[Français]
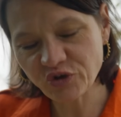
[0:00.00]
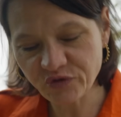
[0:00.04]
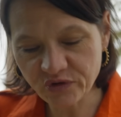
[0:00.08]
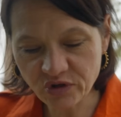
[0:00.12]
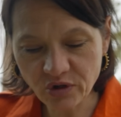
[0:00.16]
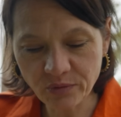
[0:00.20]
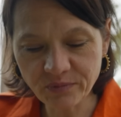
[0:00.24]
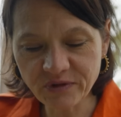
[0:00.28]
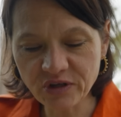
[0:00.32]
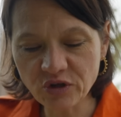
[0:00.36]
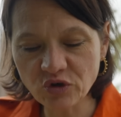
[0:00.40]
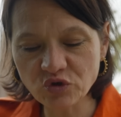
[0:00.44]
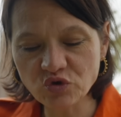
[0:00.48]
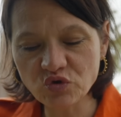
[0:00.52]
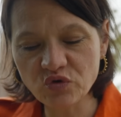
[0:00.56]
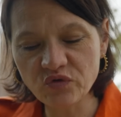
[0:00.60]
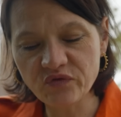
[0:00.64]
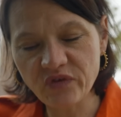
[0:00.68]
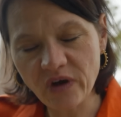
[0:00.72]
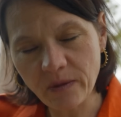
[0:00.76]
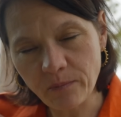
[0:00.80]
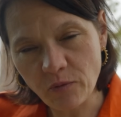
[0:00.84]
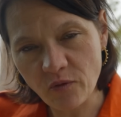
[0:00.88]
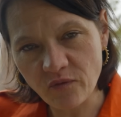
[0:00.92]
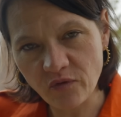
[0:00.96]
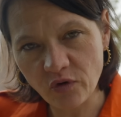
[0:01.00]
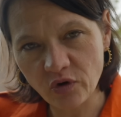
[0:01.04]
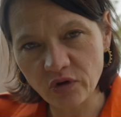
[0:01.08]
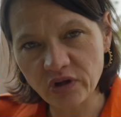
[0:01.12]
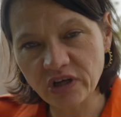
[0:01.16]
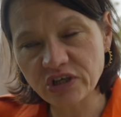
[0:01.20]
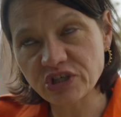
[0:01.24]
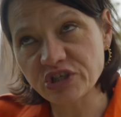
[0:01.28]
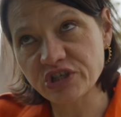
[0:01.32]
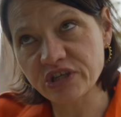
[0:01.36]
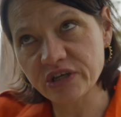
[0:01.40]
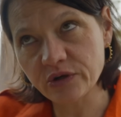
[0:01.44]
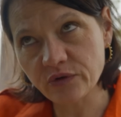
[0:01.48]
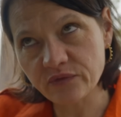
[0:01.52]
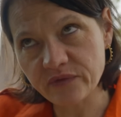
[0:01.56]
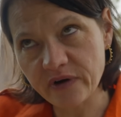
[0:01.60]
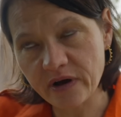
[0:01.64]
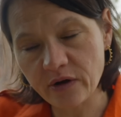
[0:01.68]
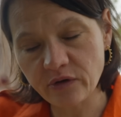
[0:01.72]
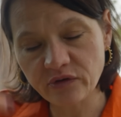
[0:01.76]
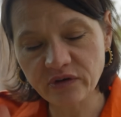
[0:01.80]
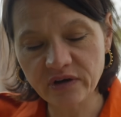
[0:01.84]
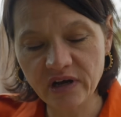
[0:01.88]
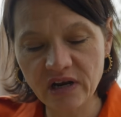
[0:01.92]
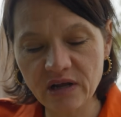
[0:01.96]
Je vais t'emmener dans une ferme, on va en acheter, on
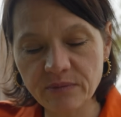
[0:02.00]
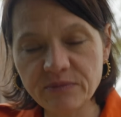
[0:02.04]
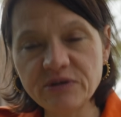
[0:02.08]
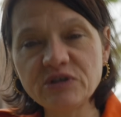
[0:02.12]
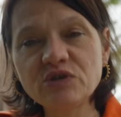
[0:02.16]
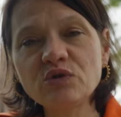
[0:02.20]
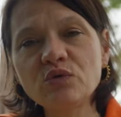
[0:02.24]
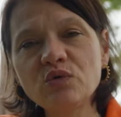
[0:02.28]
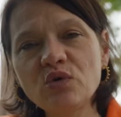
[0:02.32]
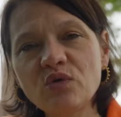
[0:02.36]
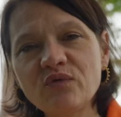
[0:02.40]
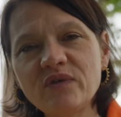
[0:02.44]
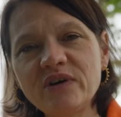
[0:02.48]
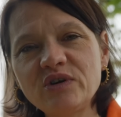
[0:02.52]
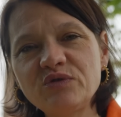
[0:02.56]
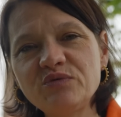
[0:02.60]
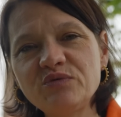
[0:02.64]
va rentrer à la maison et on va le